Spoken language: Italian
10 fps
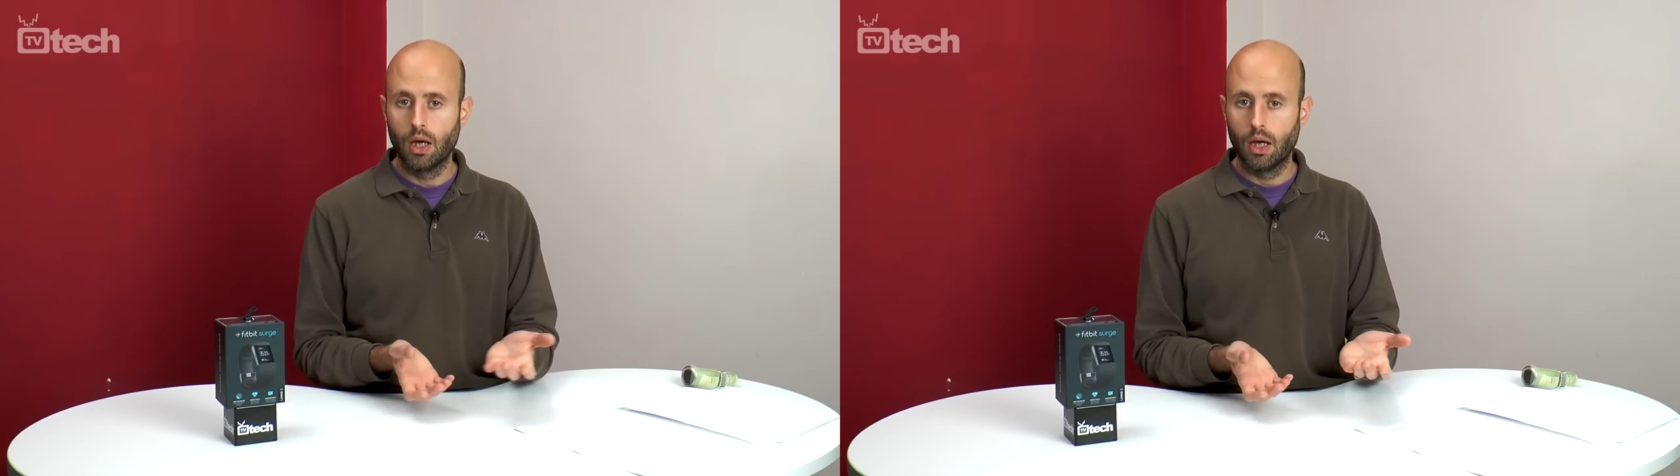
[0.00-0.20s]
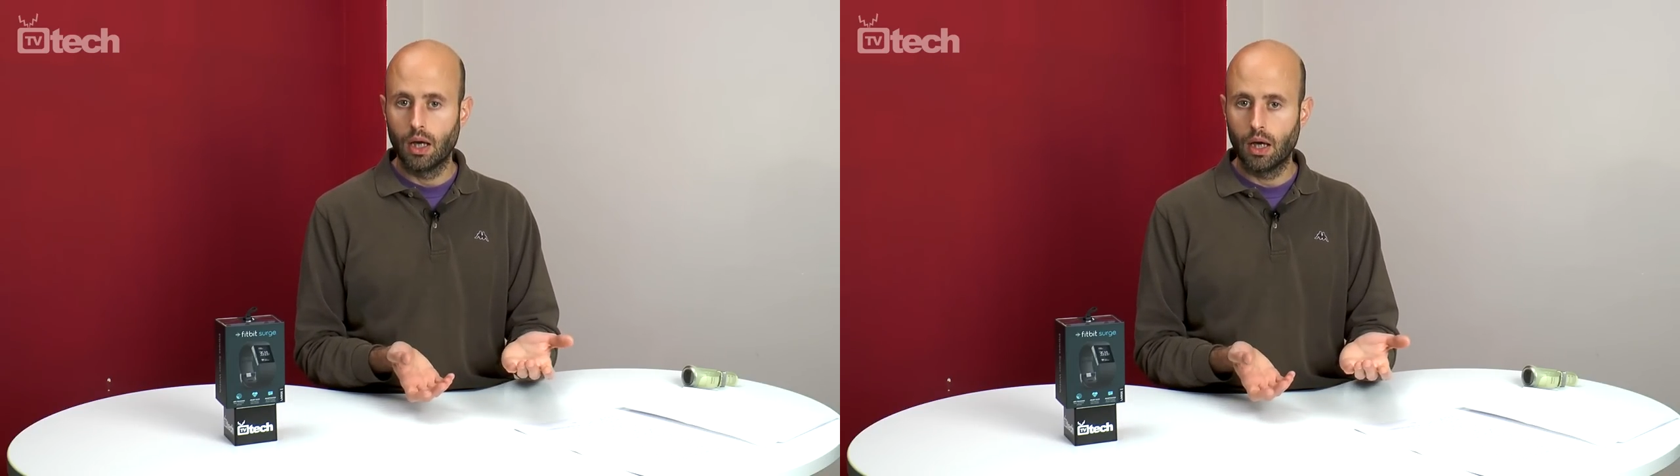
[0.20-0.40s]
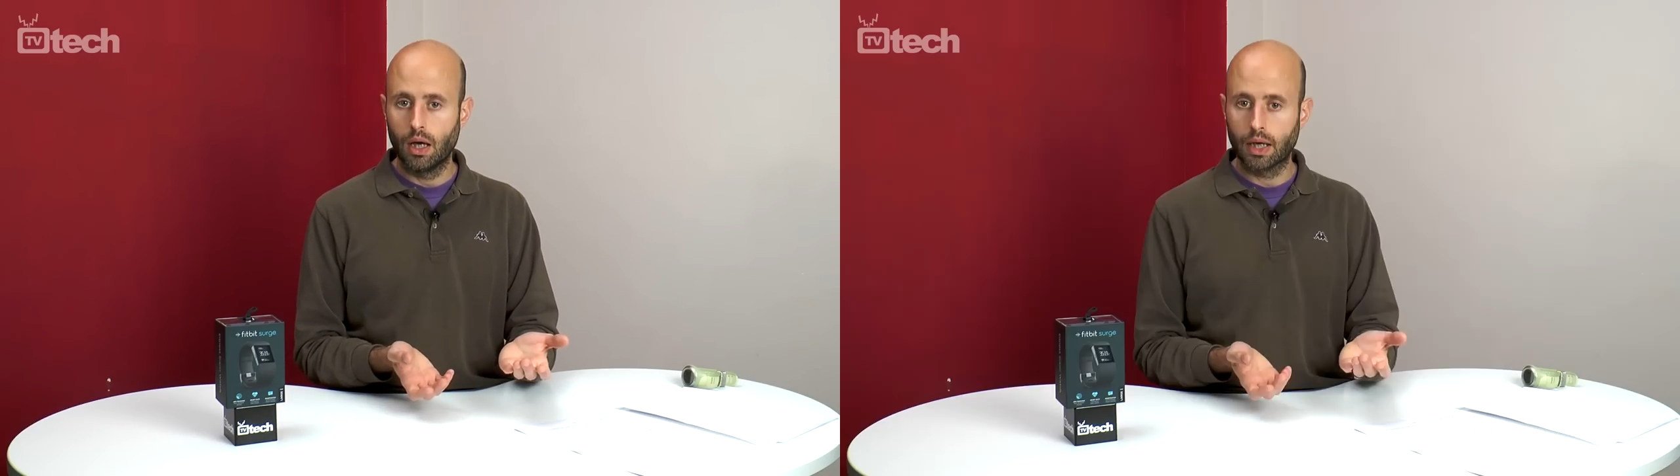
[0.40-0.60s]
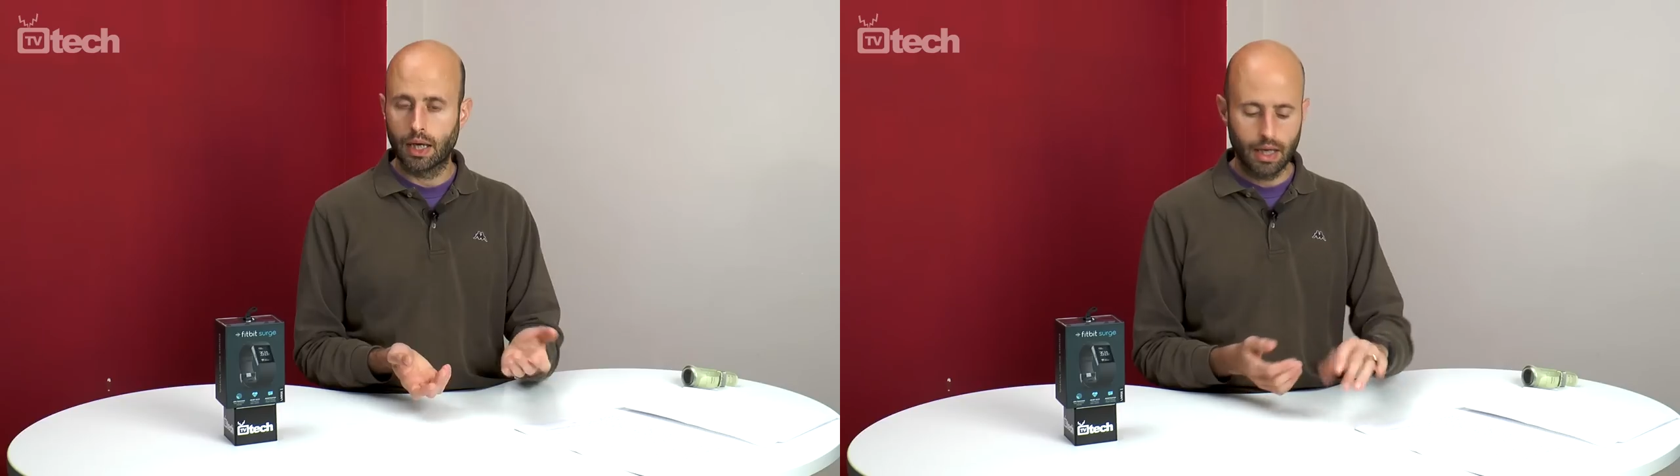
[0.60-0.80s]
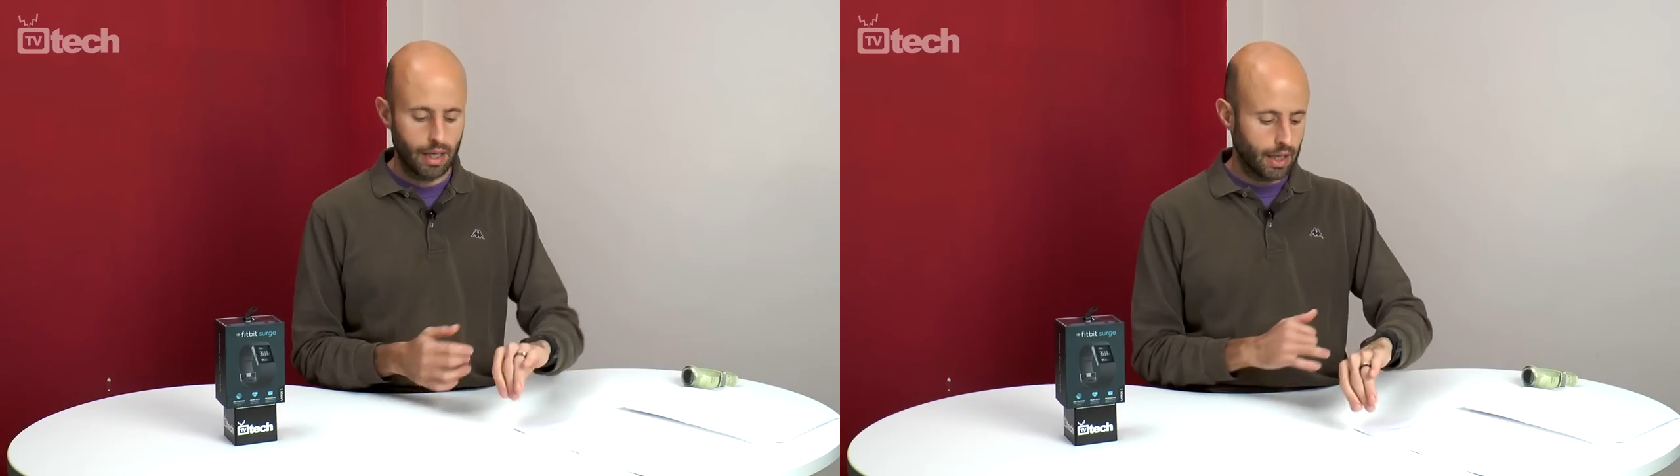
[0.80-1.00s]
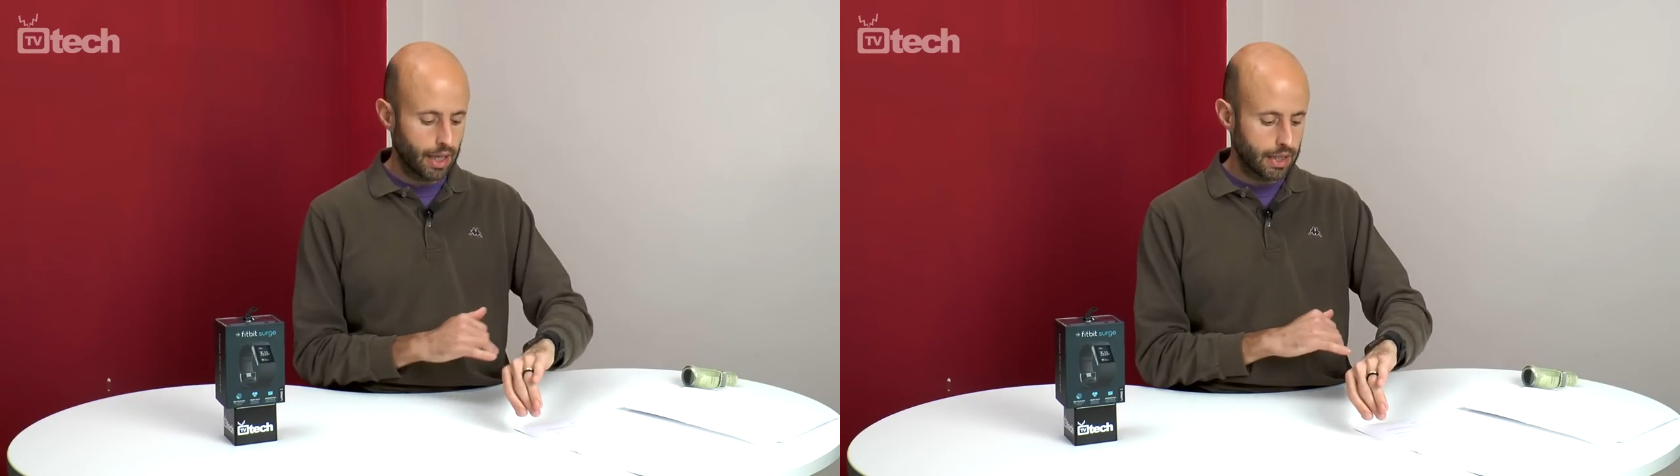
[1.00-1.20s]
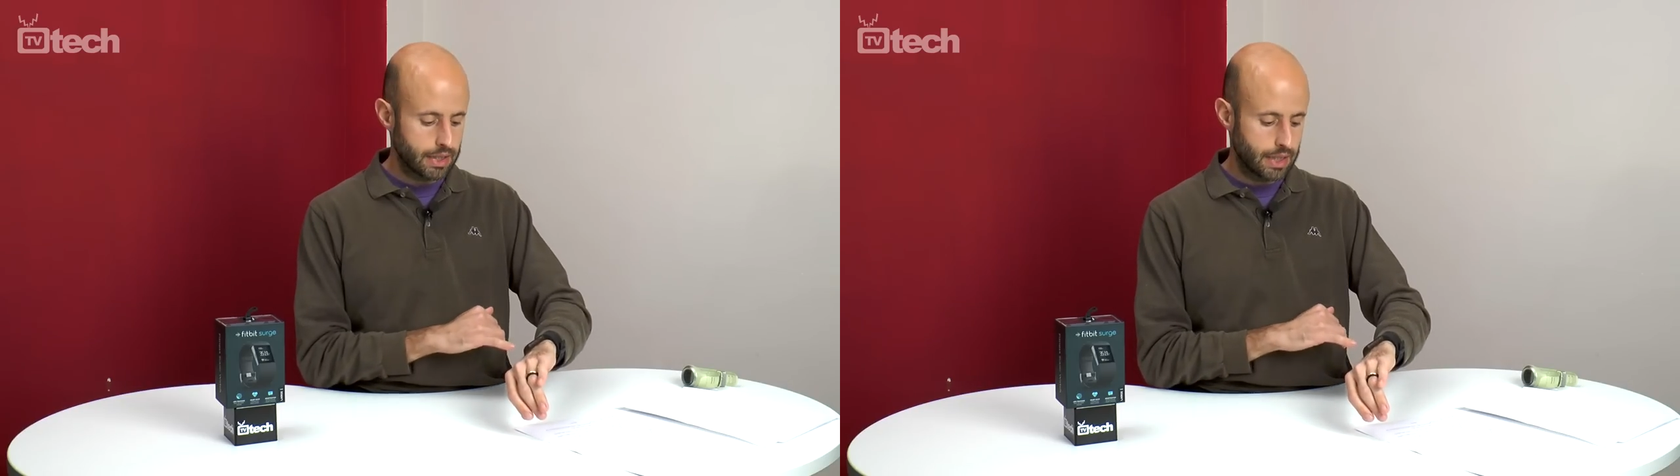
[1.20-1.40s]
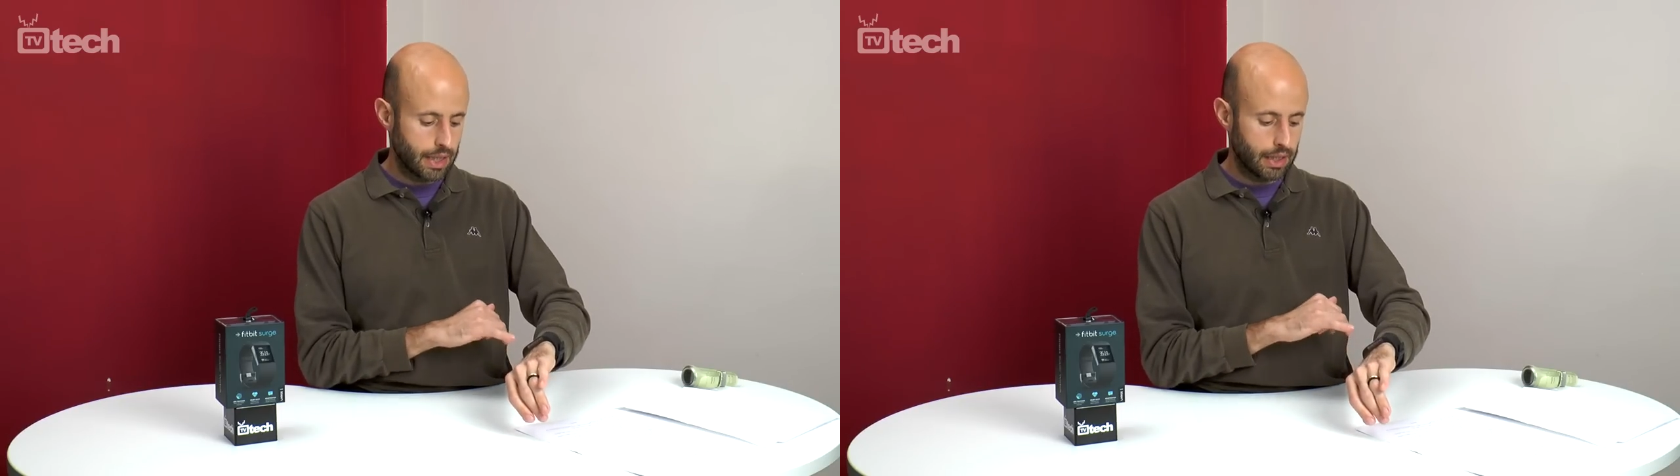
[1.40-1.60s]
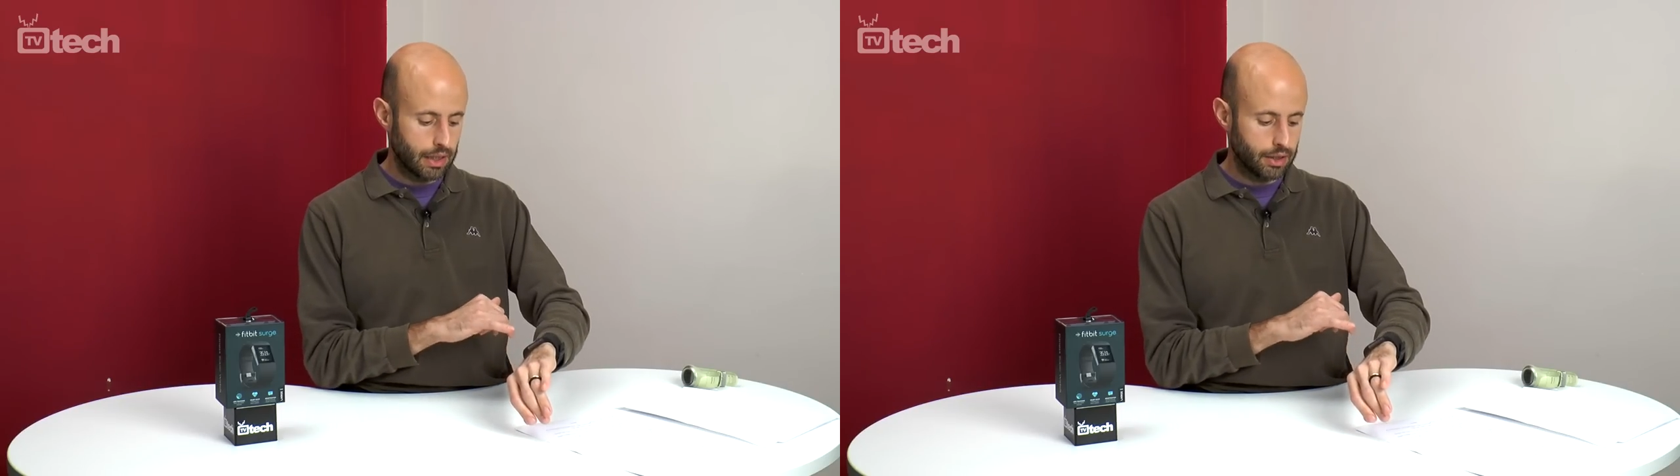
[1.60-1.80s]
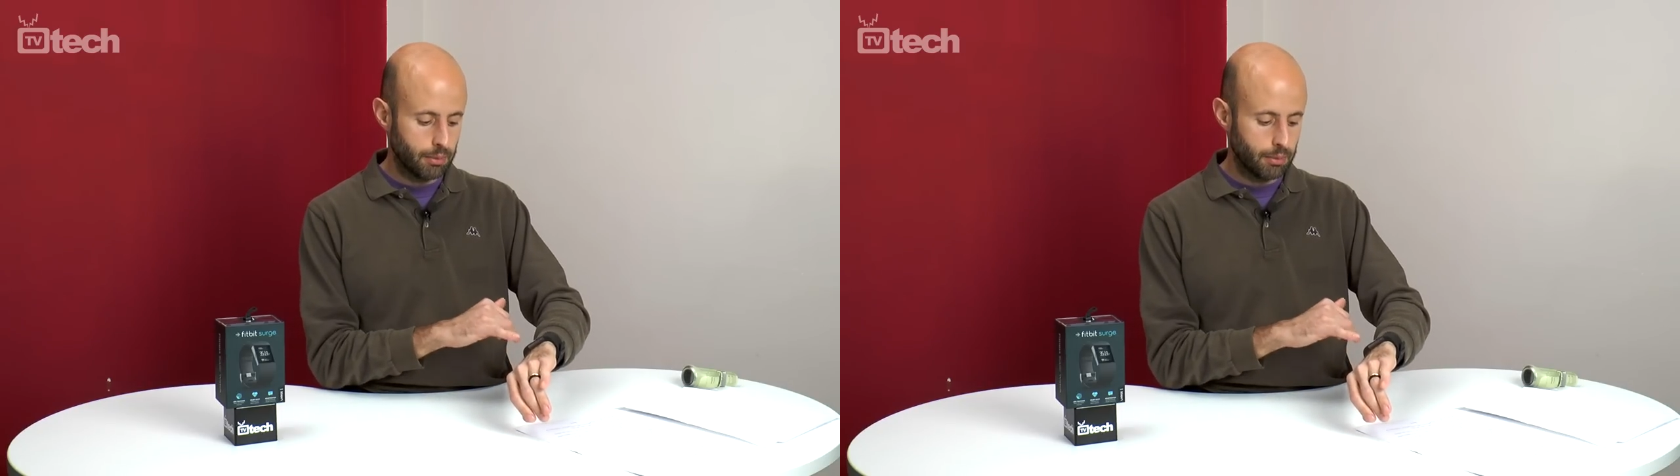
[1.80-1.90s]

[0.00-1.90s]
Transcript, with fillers: eh, che grazie al